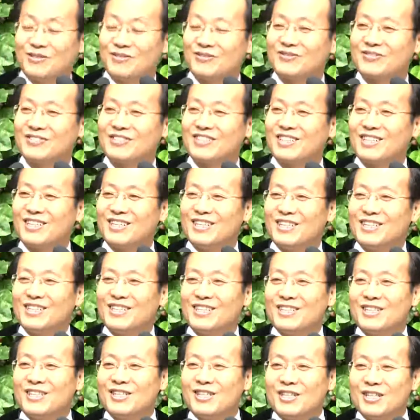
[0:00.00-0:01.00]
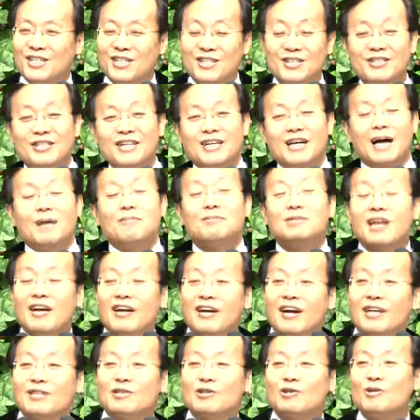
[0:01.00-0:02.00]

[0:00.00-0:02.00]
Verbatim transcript: 해보니까 나도 실없는 사람 같더라고요.